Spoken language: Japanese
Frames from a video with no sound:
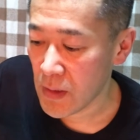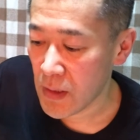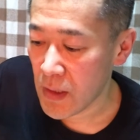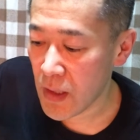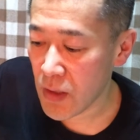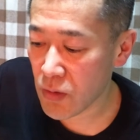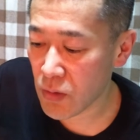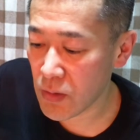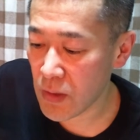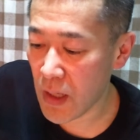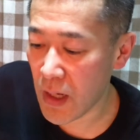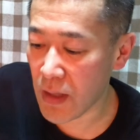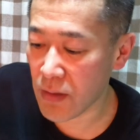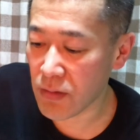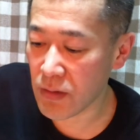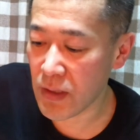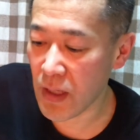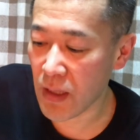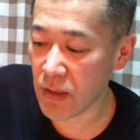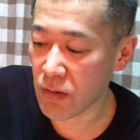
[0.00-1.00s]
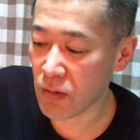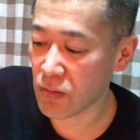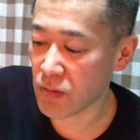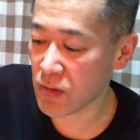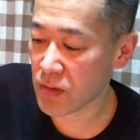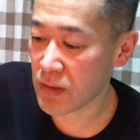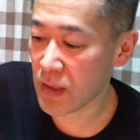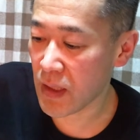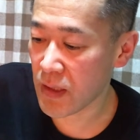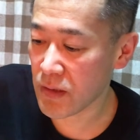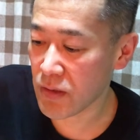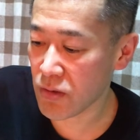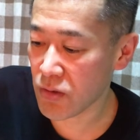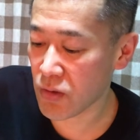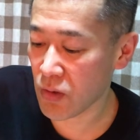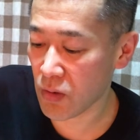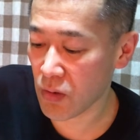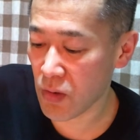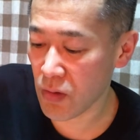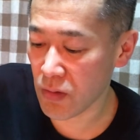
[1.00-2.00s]
えー、こんなんあるんやと思った
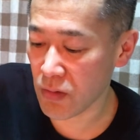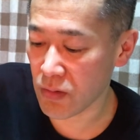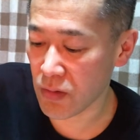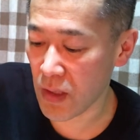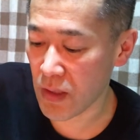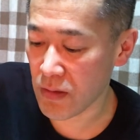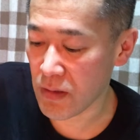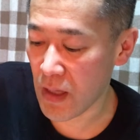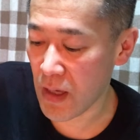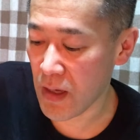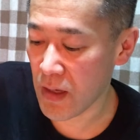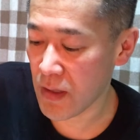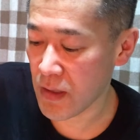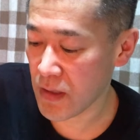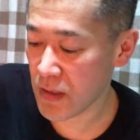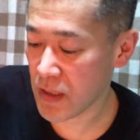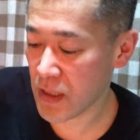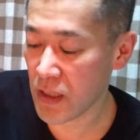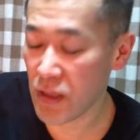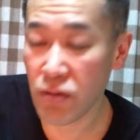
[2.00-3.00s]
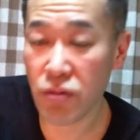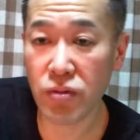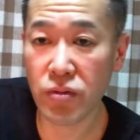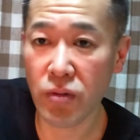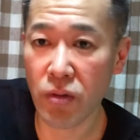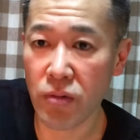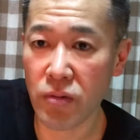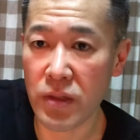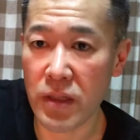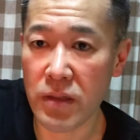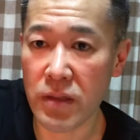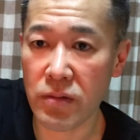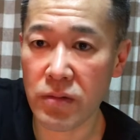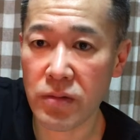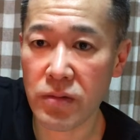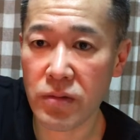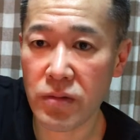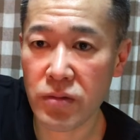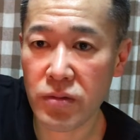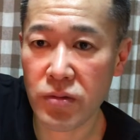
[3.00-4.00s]
ストロングですねシーフードグリル
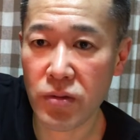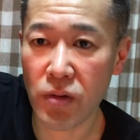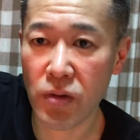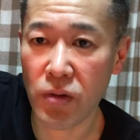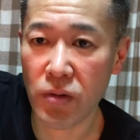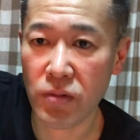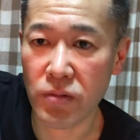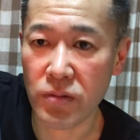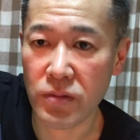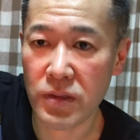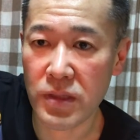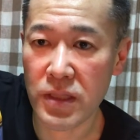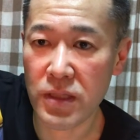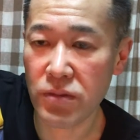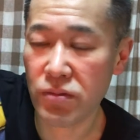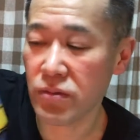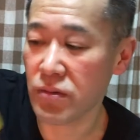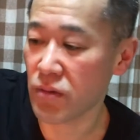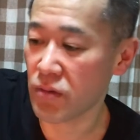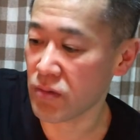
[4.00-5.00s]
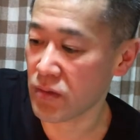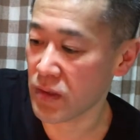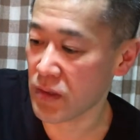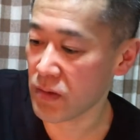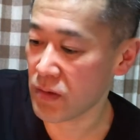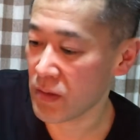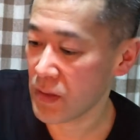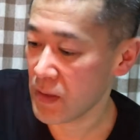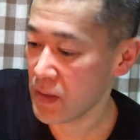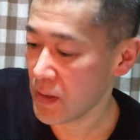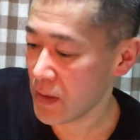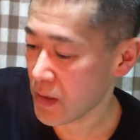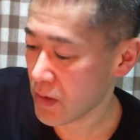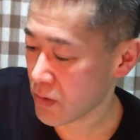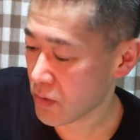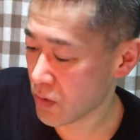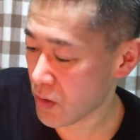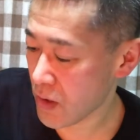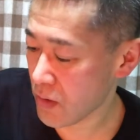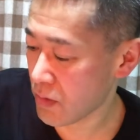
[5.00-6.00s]
ストロングシーフードグリル
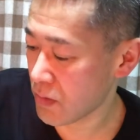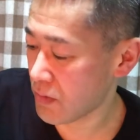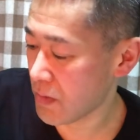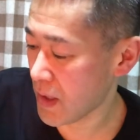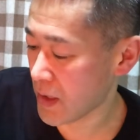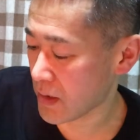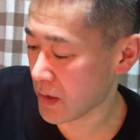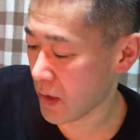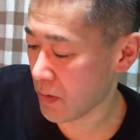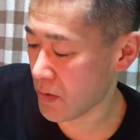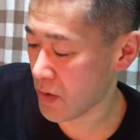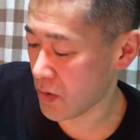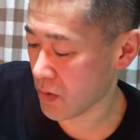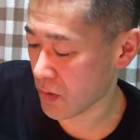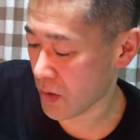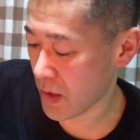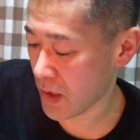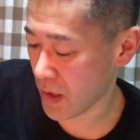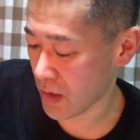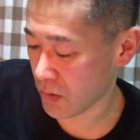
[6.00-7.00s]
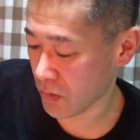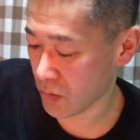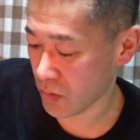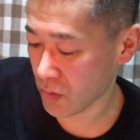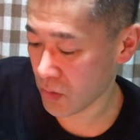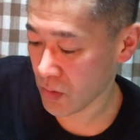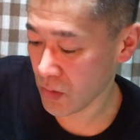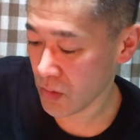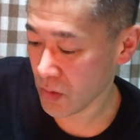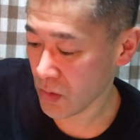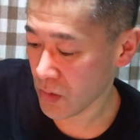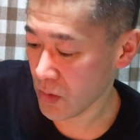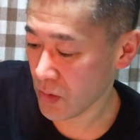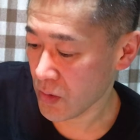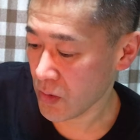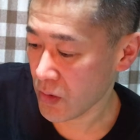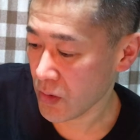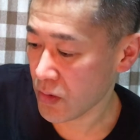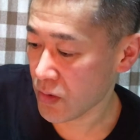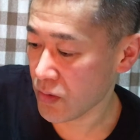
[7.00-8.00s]
これをまあ食べようかな
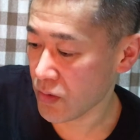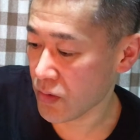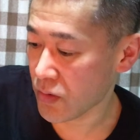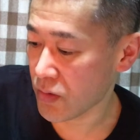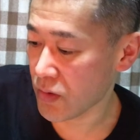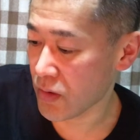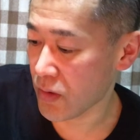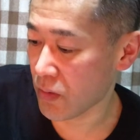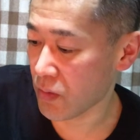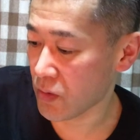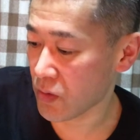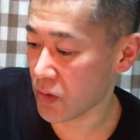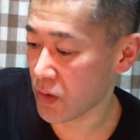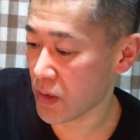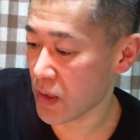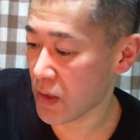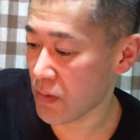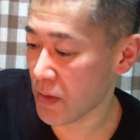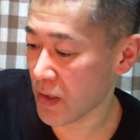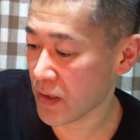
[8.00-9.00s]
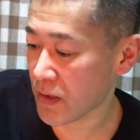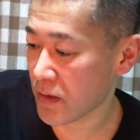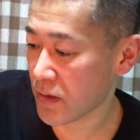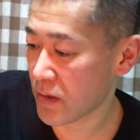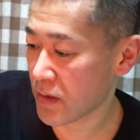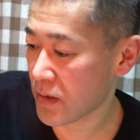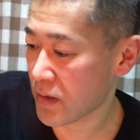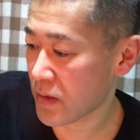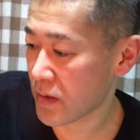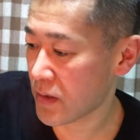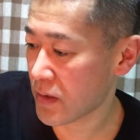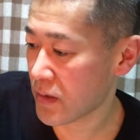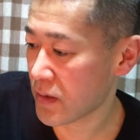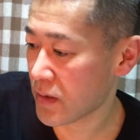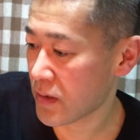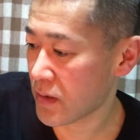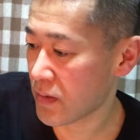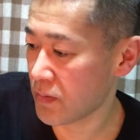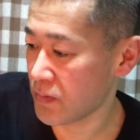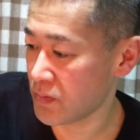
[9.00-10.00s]
というふうに思っていま
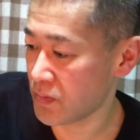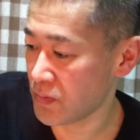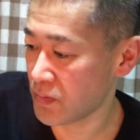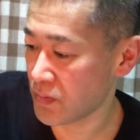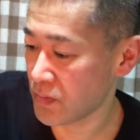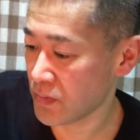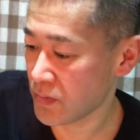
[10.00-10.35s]
すうん